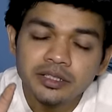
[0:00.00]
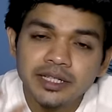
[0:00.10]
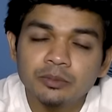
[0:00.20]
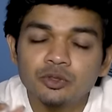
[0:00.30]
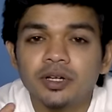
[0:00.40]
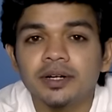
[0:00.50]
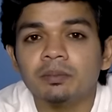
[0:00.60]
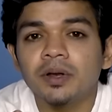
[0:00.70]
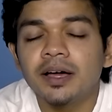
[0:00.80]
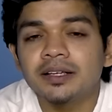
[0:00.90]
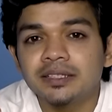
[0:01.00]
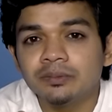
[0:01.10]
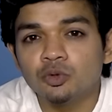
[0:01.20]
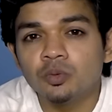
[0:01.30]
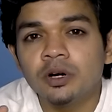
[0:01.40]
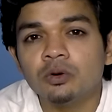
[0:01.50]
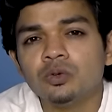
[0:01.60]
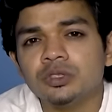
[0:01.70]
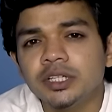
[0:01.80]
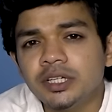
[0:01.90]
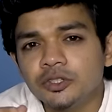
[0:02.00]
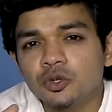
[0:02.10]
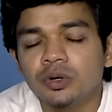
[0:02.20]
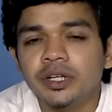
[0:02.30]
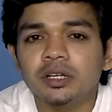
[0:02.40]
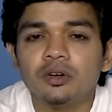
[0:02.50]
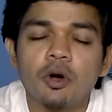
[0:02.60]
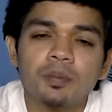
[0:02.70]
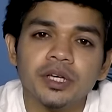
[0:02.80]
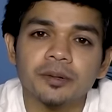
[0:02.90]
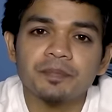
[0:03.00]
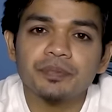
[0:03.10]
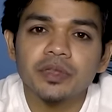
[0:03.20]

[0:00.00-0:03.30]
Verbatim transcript: सेम उसका रेप्लिका है सेम हुआ उसकी छोटी कॉपी है